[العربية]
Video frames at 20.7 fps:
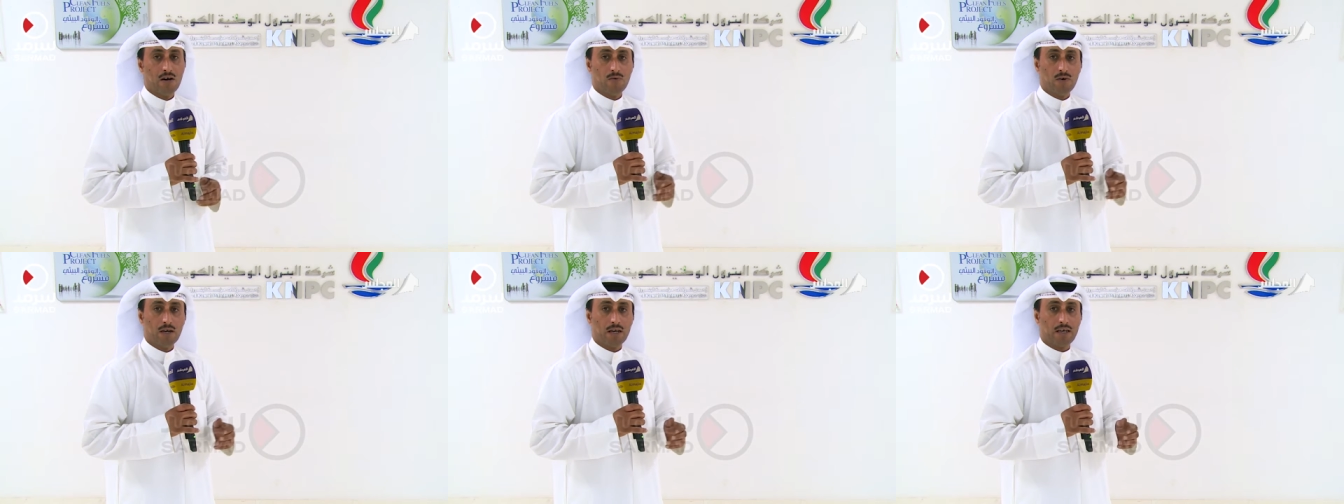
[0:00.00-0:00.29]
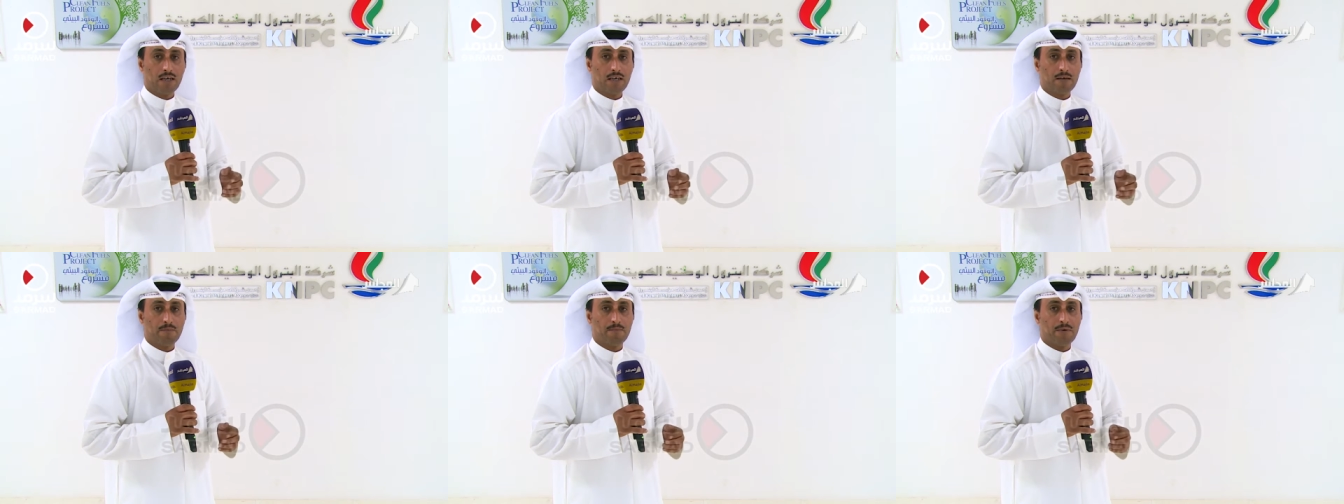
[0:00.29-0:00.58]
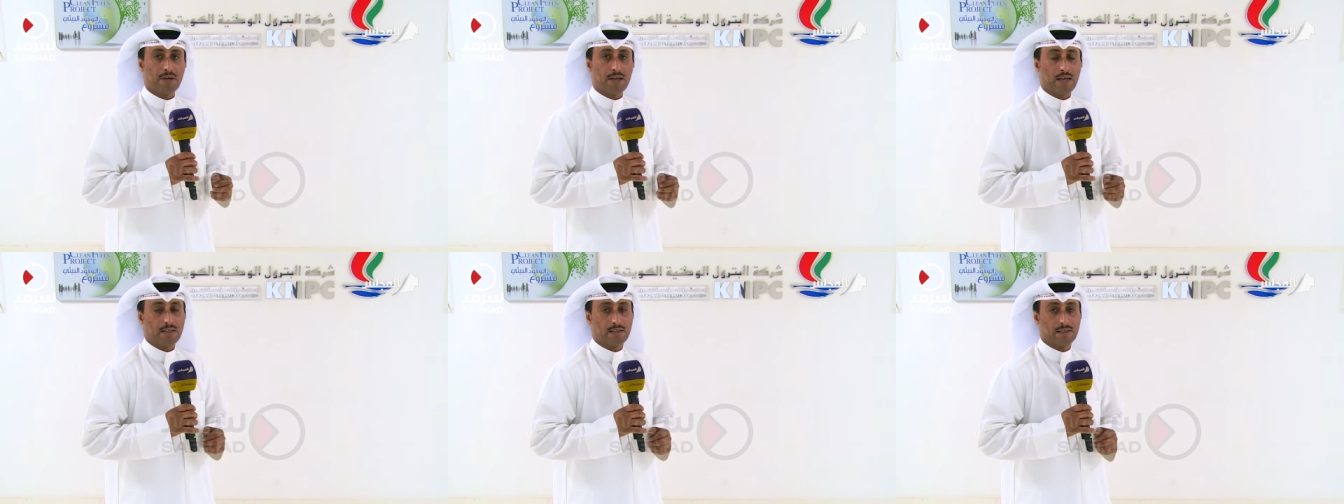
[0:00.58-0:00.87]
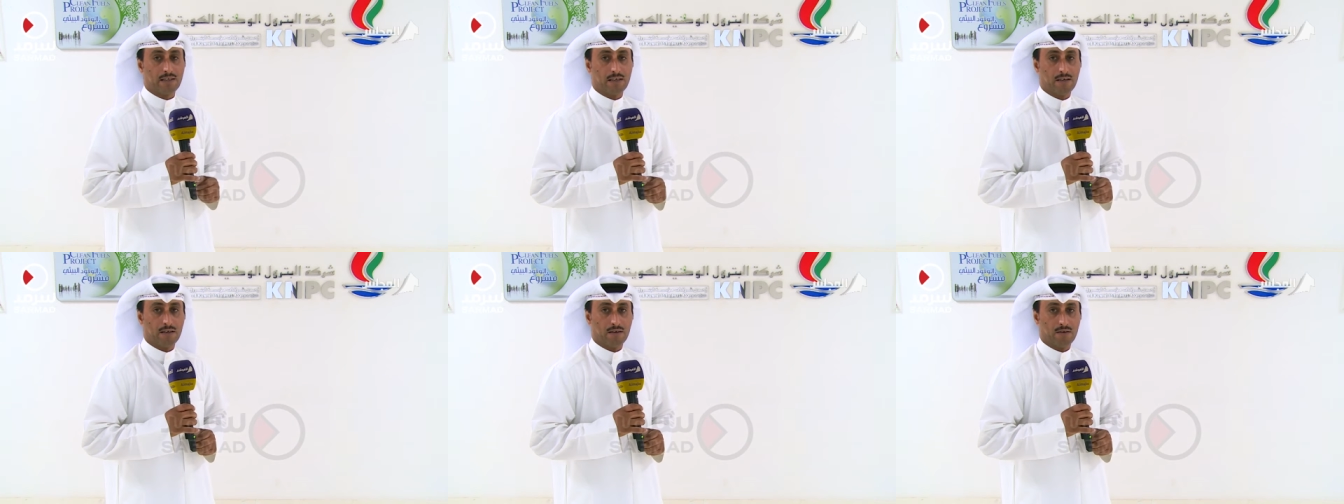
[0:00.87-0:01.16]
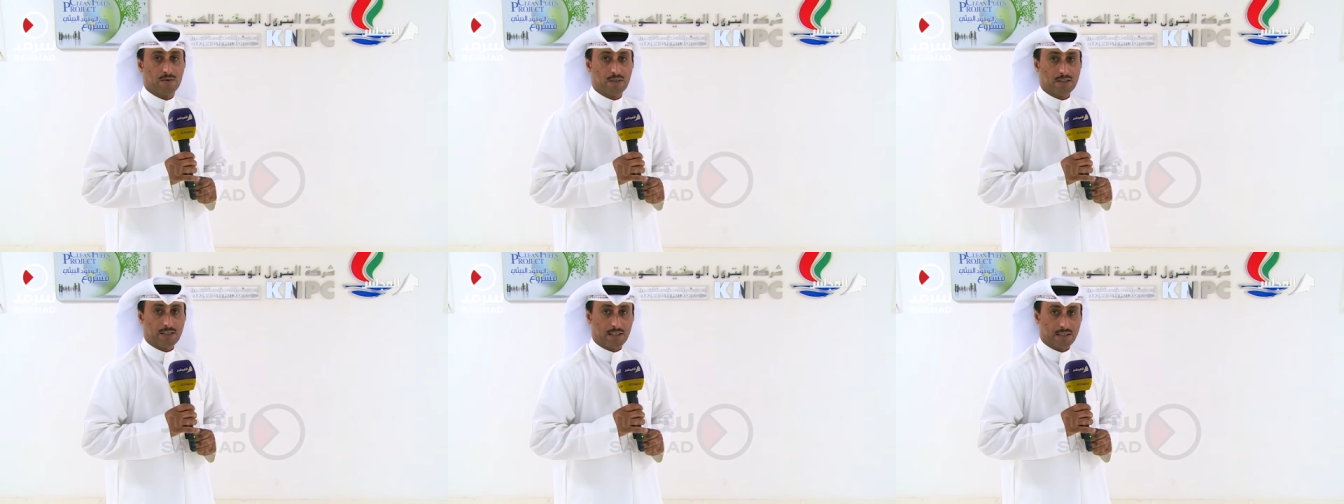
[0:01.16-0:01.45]
والخبرات
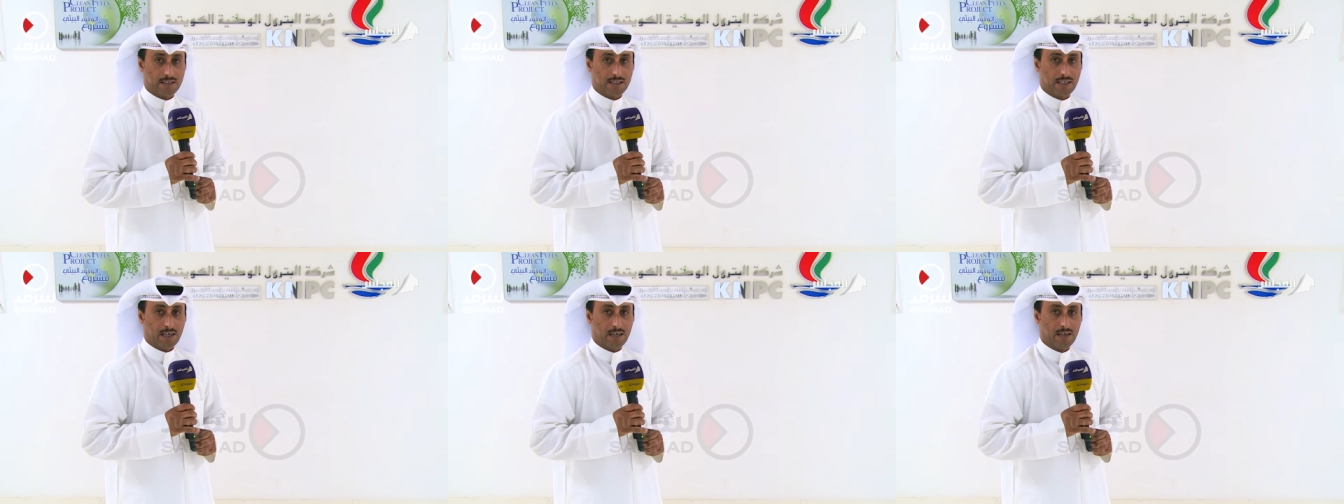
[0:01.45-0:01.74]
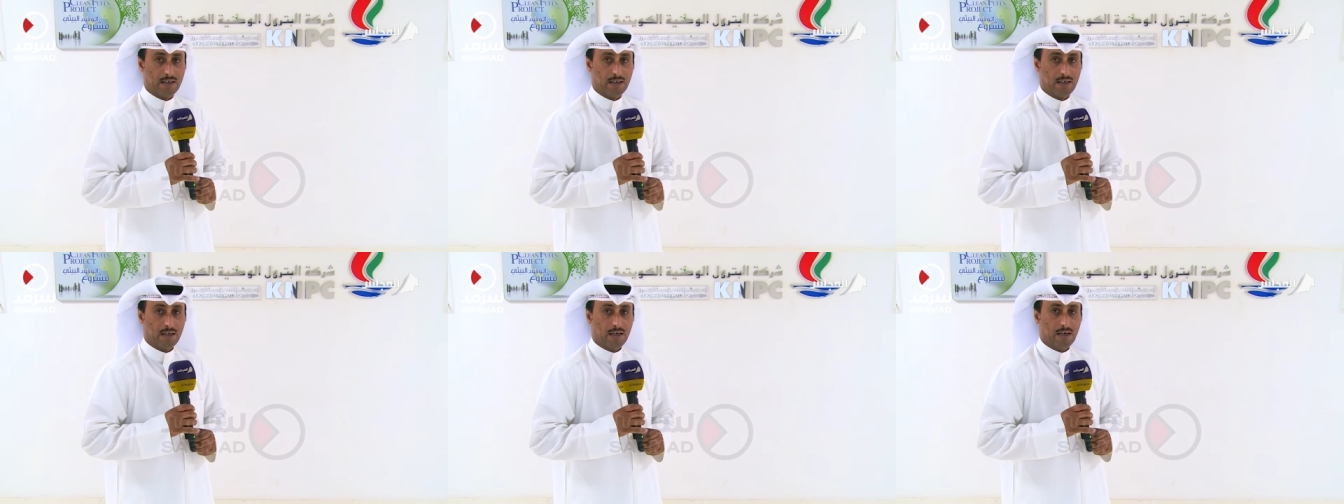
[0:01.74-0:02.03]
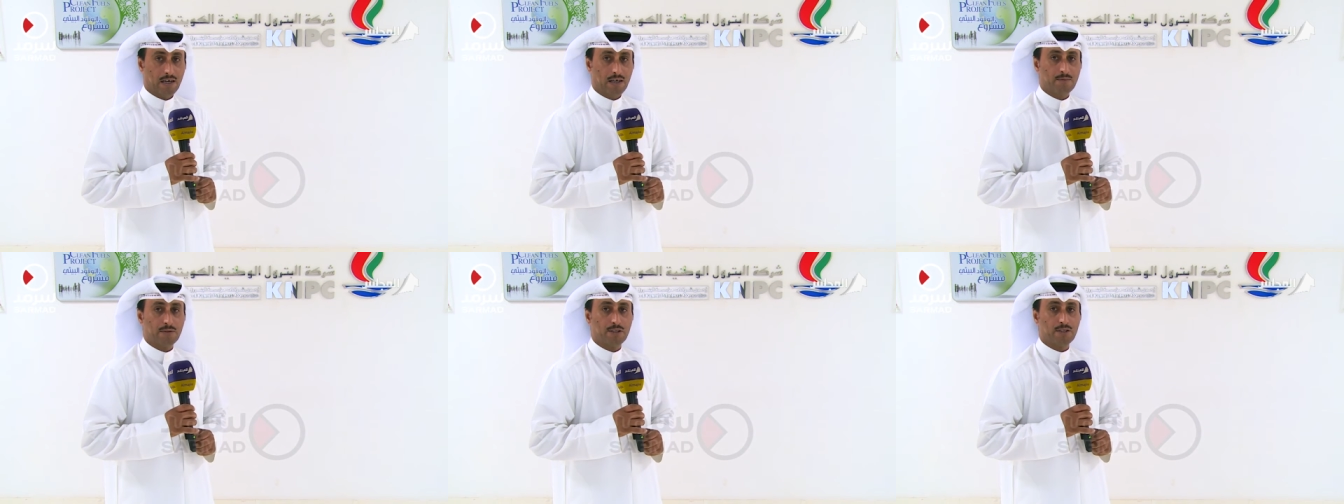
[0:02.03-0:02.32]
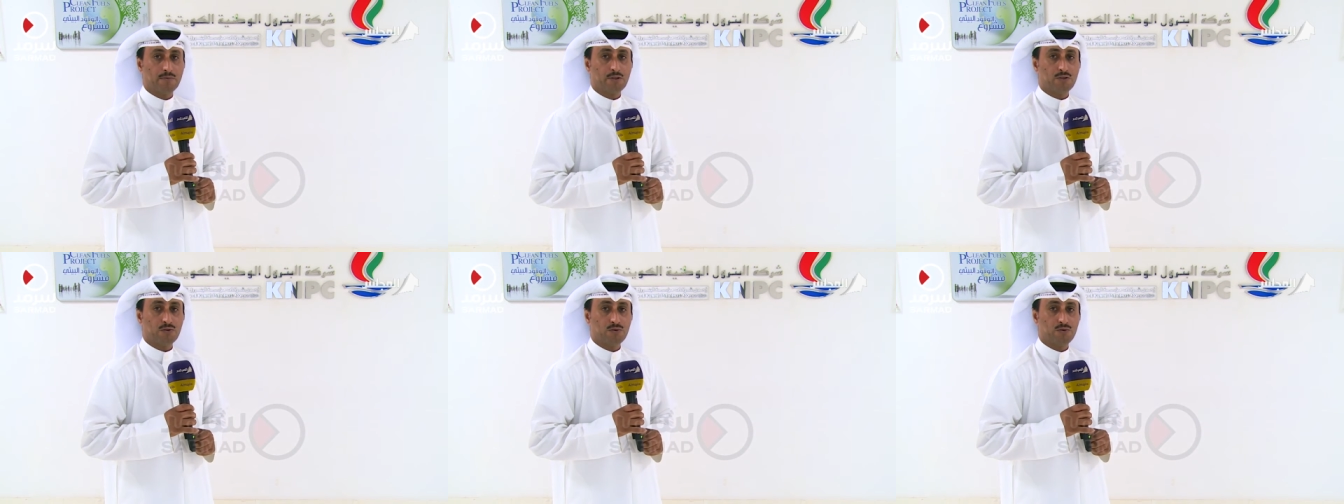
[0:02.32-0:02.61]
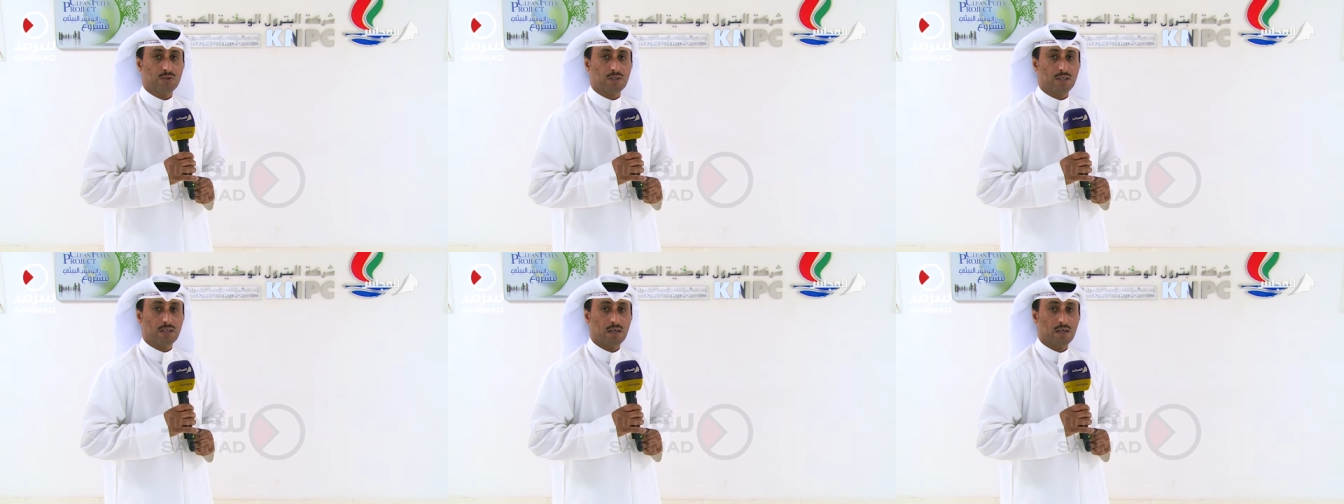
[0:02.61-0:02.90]
الوطنية أحمد
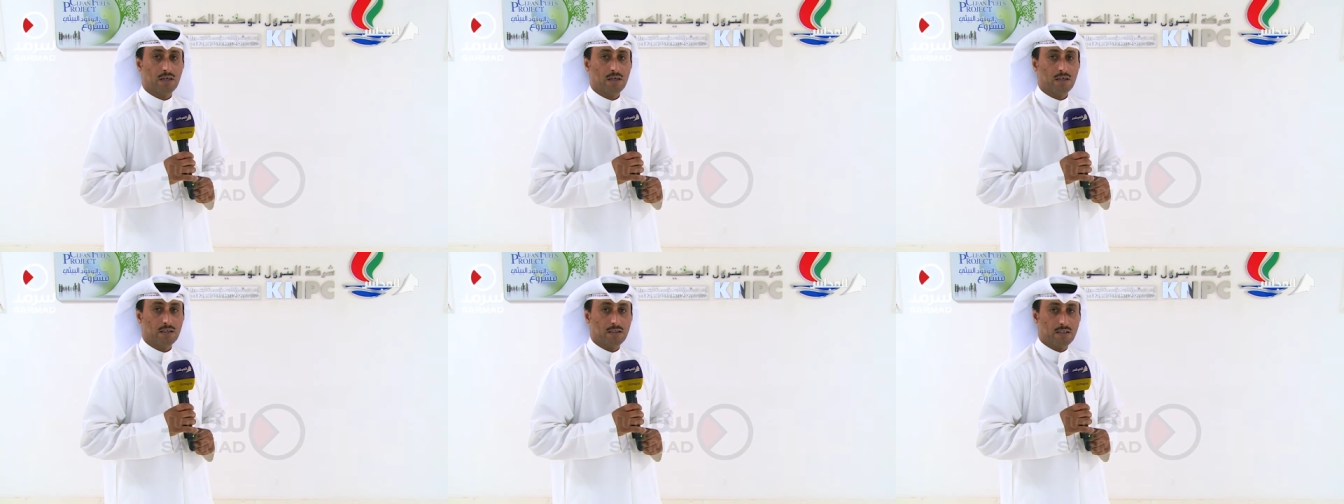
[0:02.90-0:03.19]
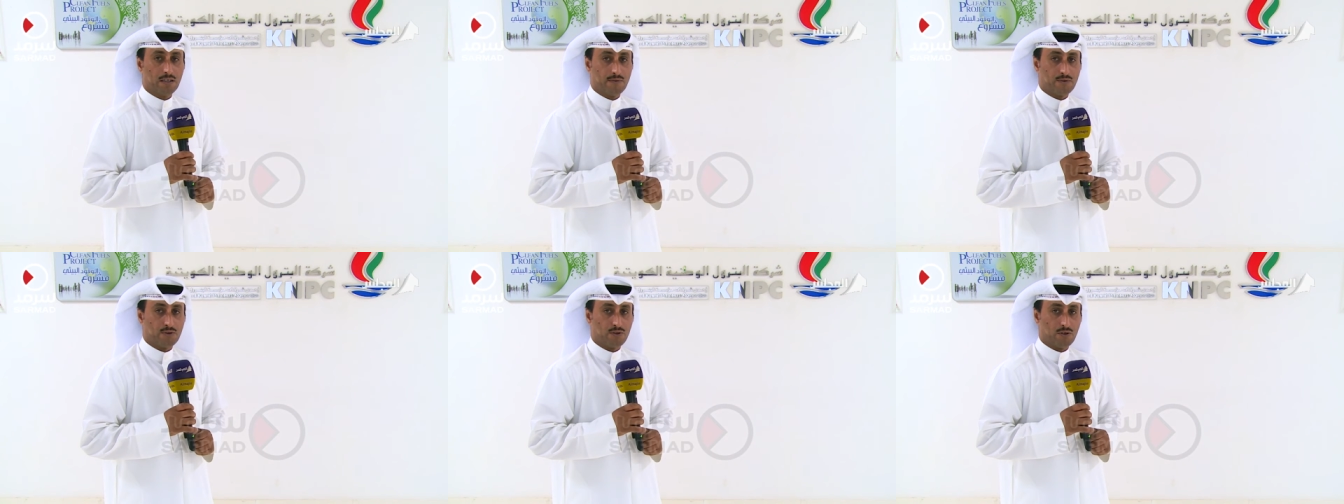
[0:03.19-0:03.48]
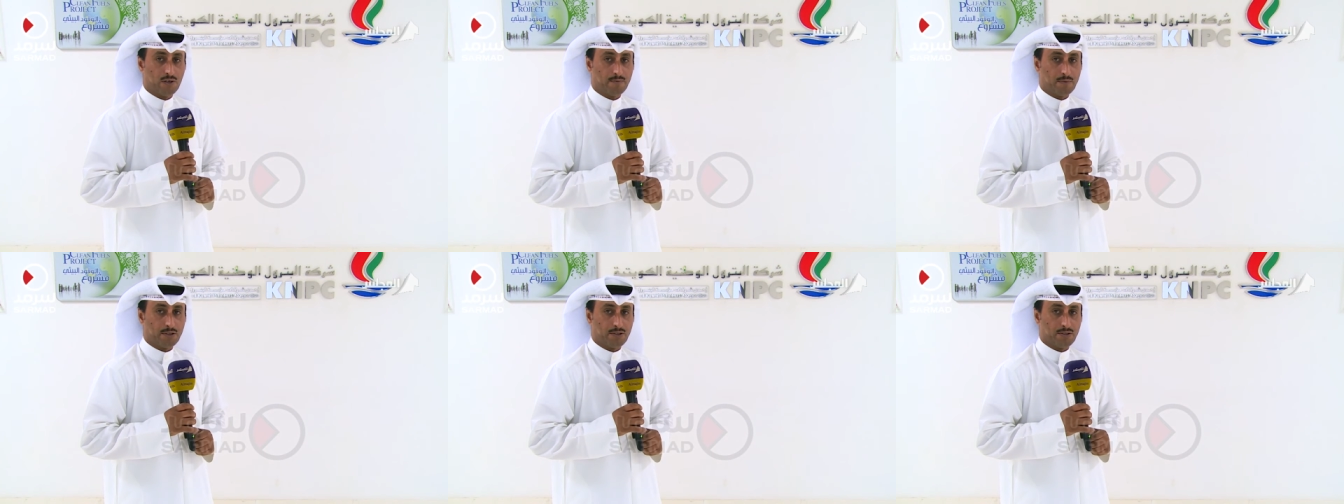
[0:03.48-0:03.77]
المسعودي لتلفزيون